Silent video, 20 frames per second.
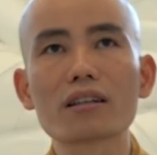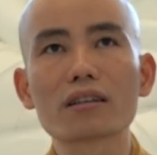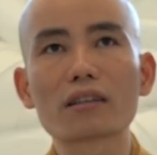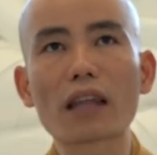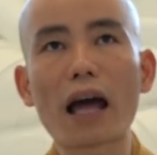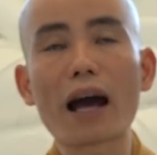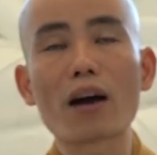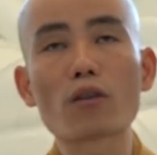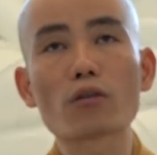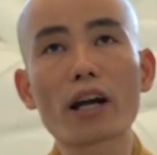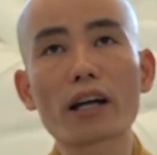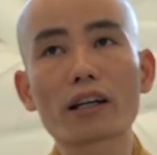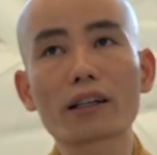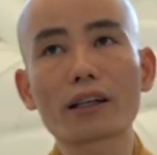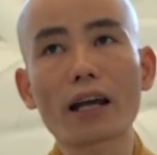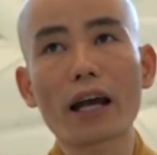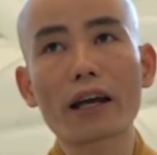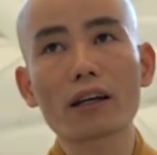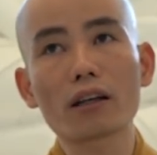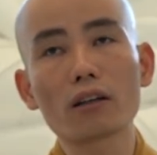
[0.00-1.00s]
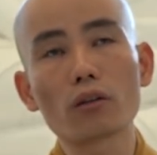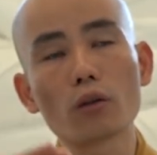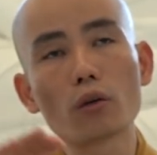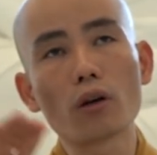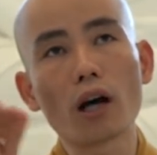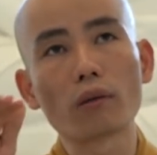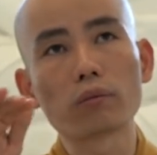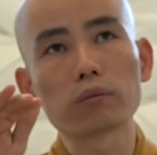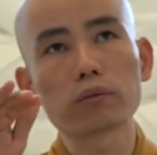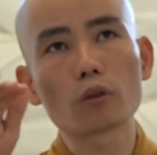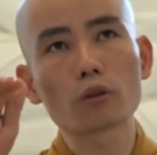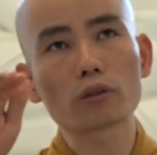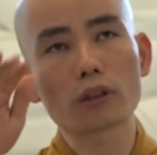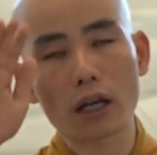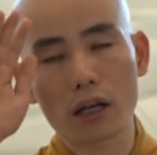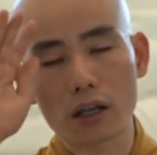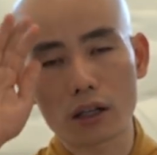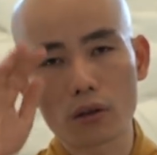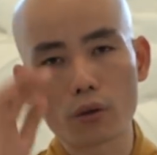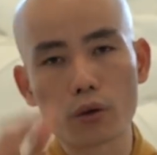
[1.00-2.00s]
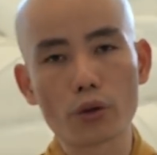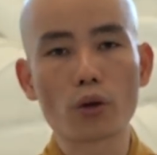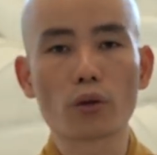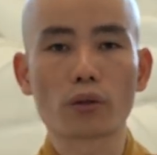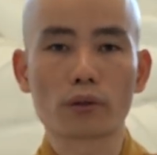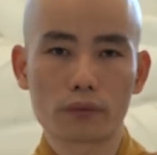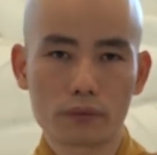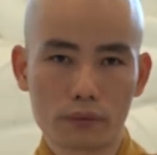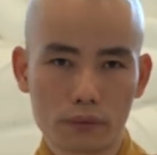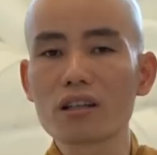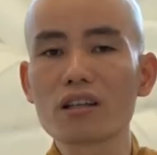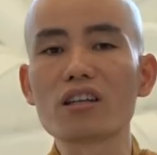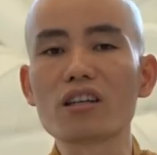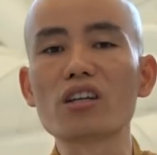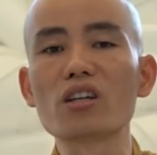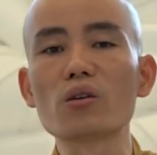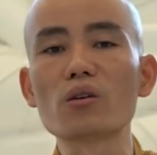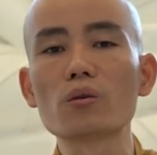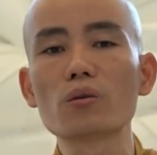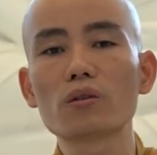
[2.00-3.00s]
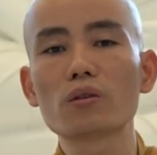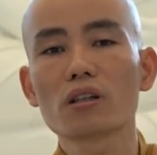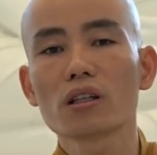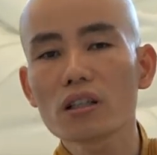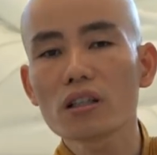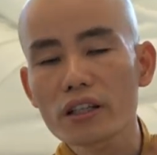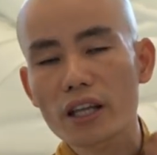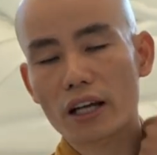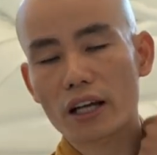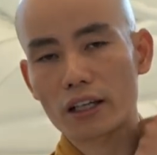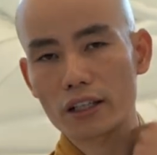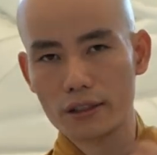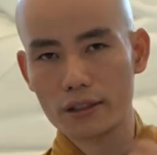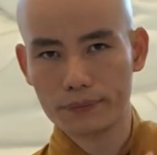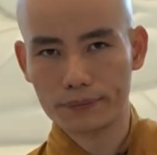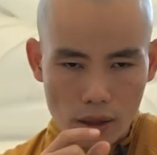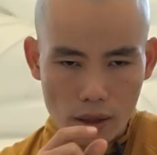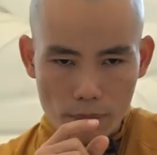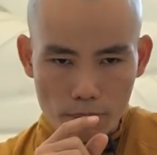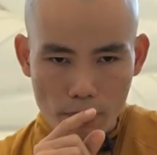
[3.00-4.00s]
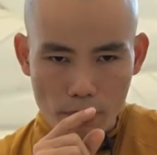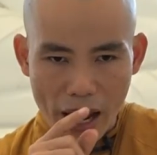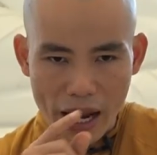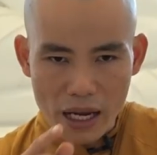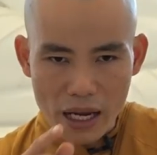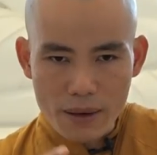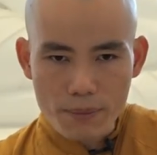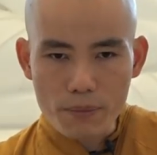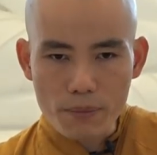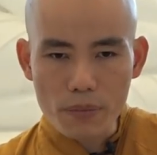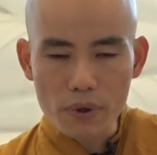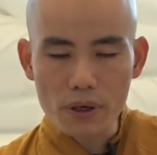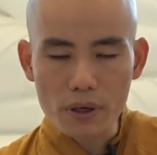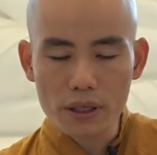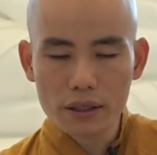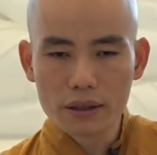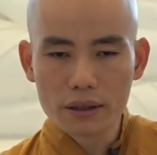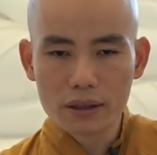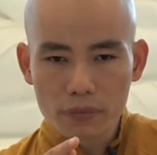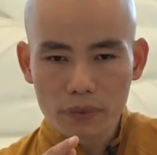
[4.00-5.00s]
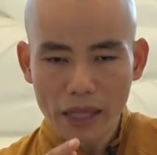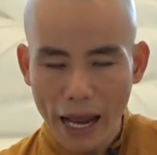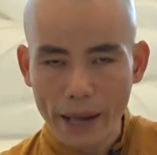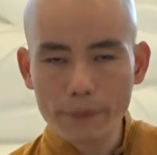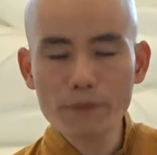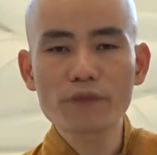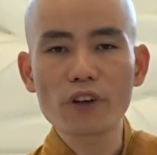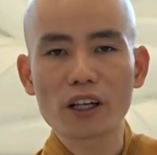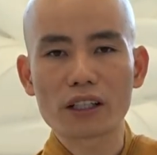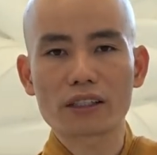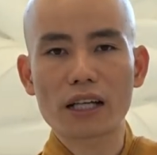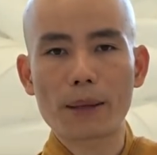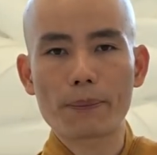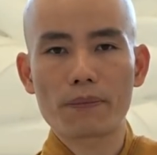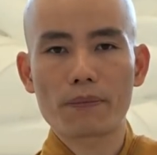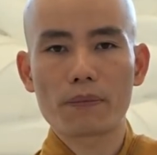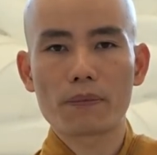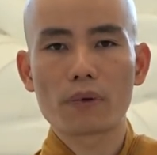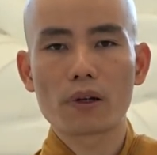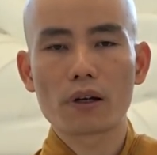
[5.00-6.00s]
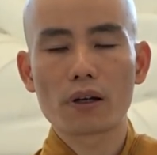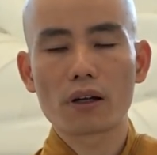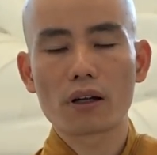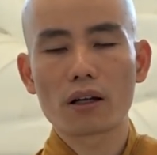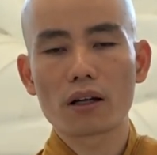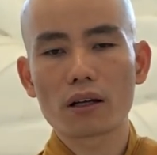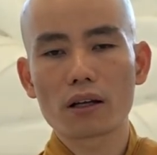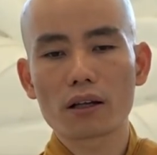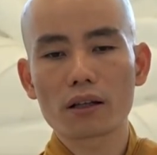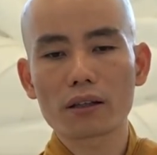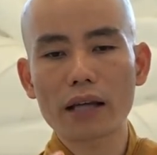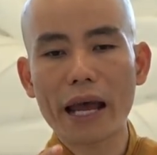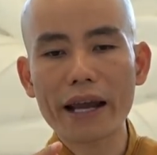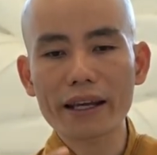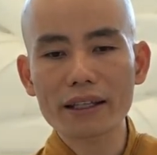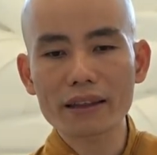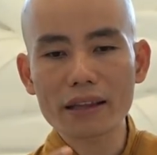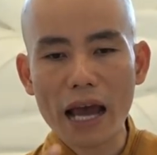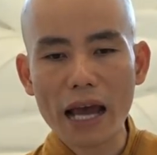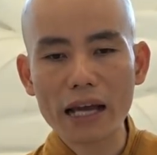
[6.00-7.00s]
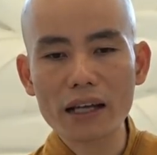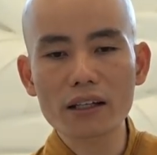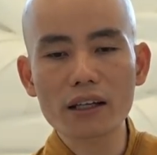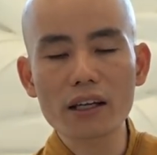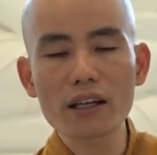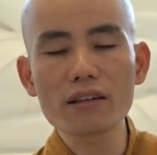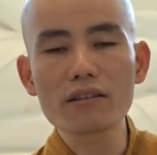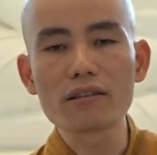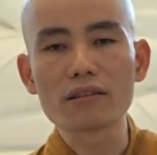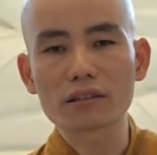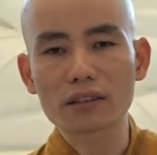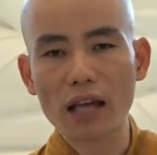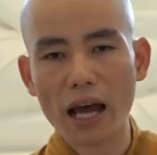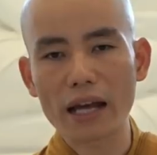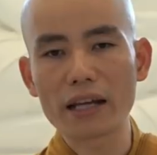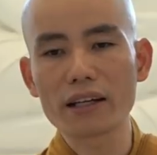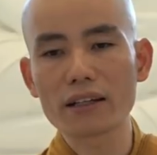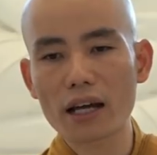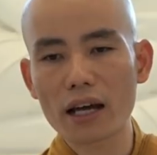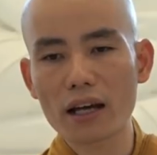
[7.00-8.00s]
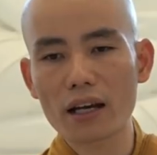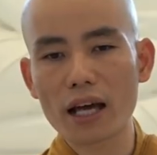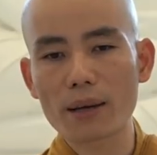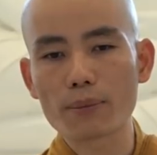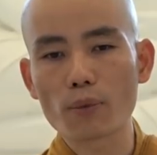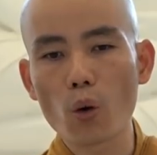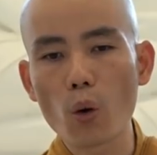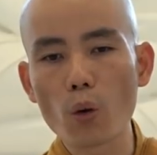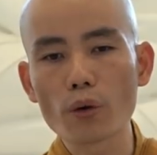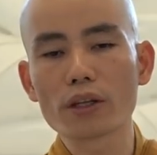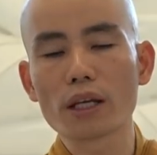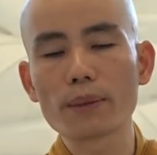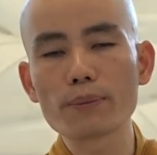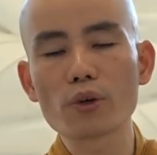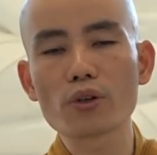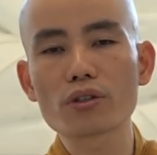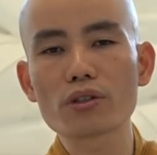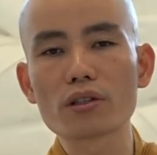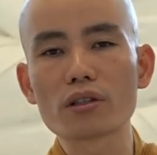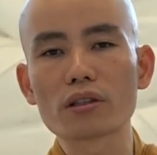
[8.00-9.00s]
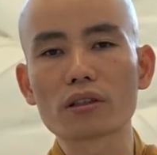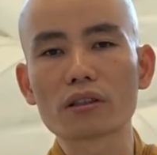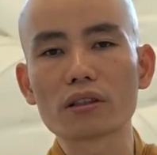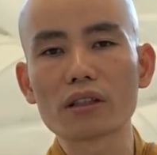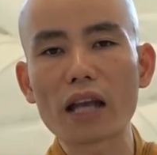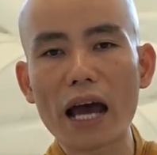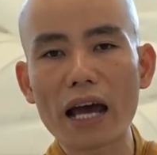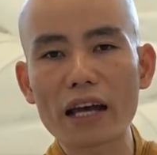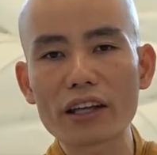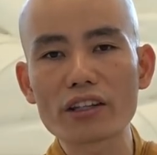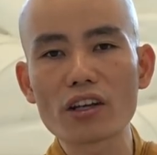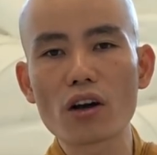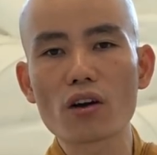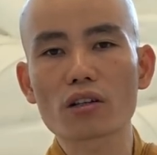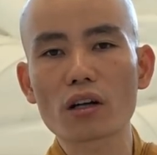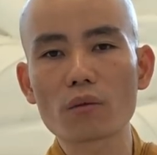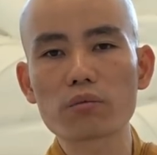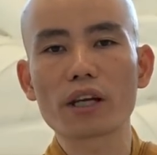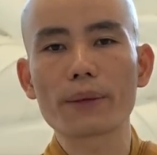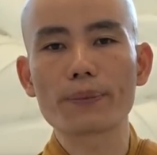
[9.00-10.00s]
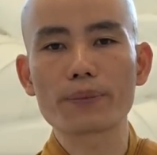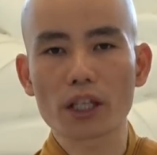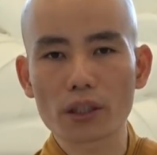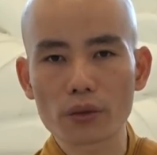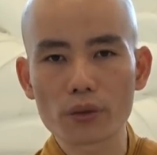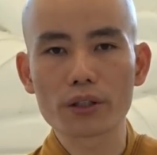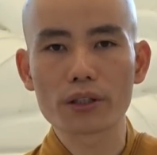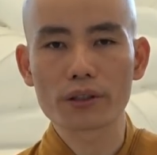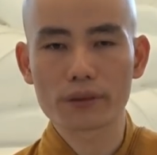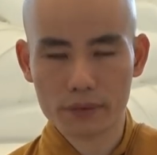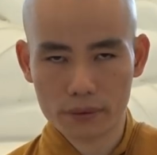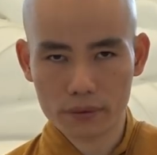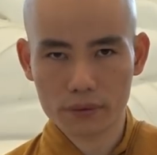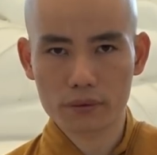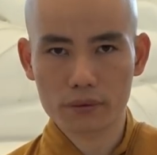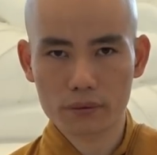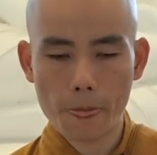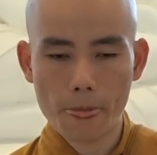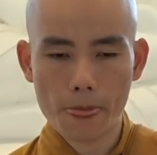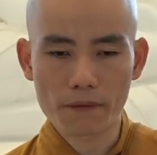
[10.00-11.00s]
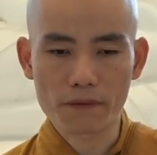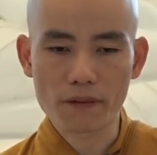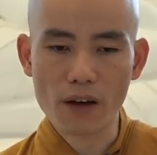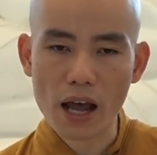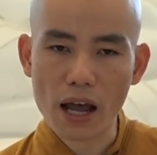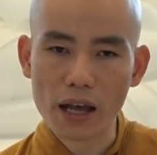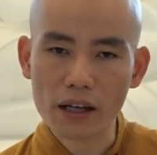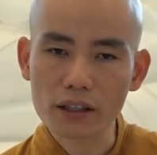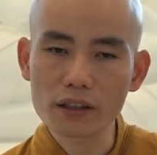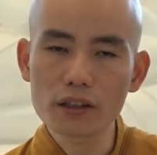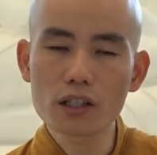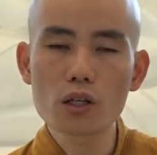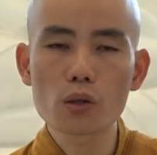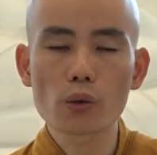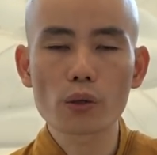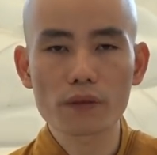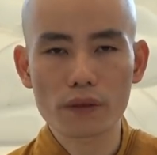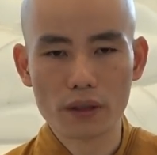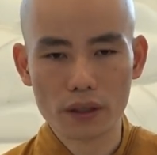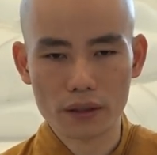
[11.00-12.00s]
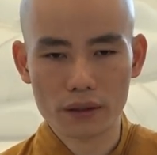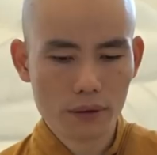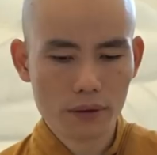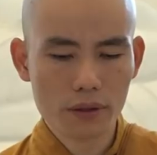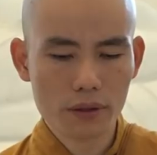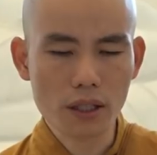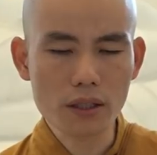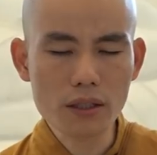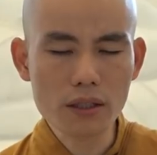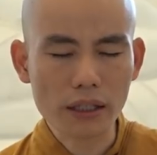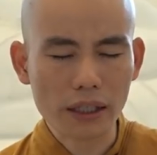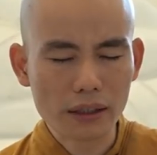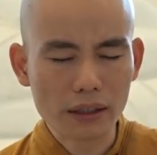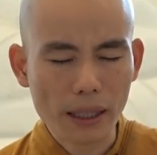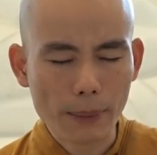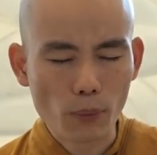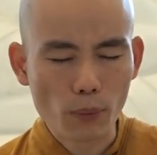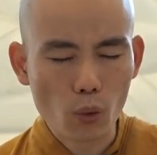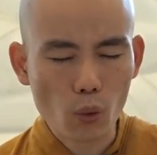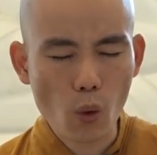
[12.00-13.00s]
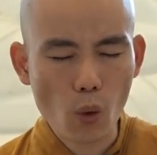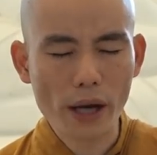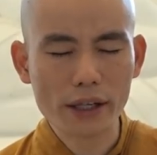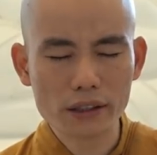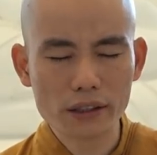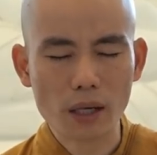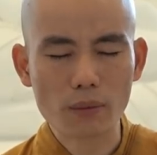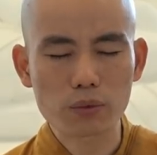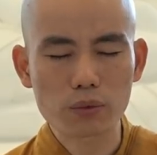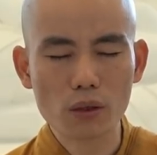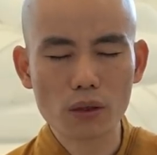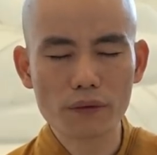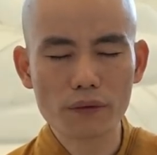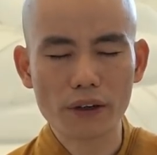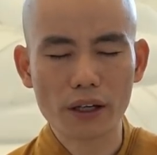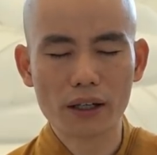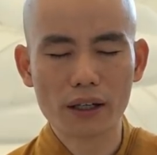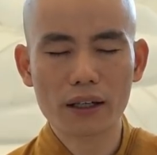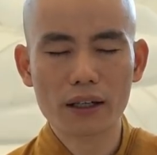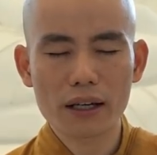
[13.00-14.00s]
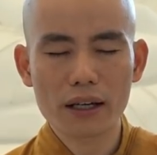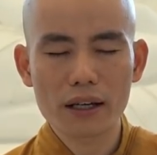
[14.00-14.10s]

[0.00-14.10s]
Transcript: tạo ra các lỗ hổng của tầng ozone, hiệu ứng nhà kính. bảy mươi tám phần trăm các cái tán khí được thải ra làm ô nhiễm môi trường là do công nghiệp chăn nuôi. Và kính thưa quý vị, chính vì cái tầm quan trọng của cái việc